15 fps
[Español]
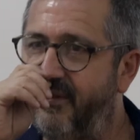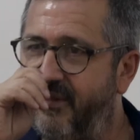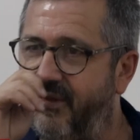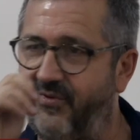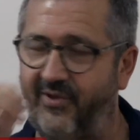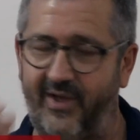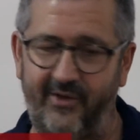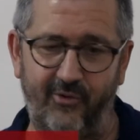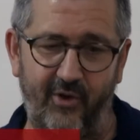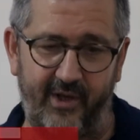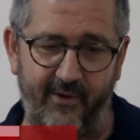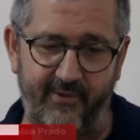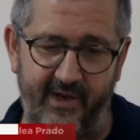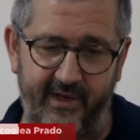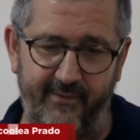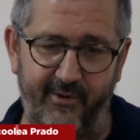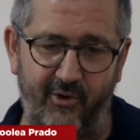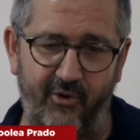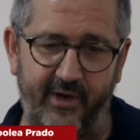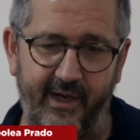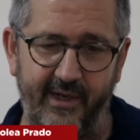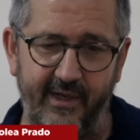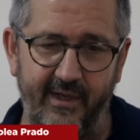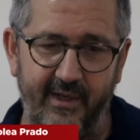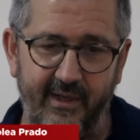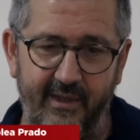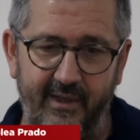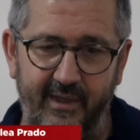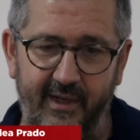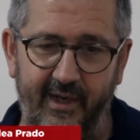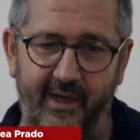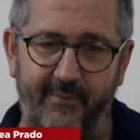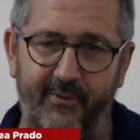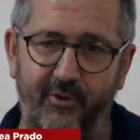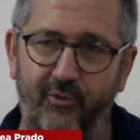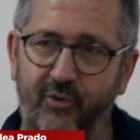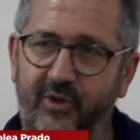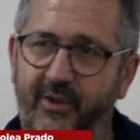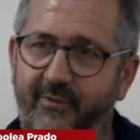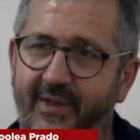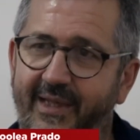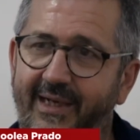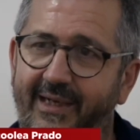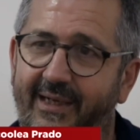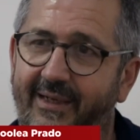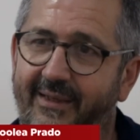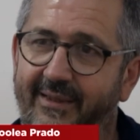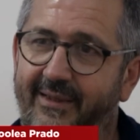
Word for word: Quizás lo que habría que mejorar es la productividad.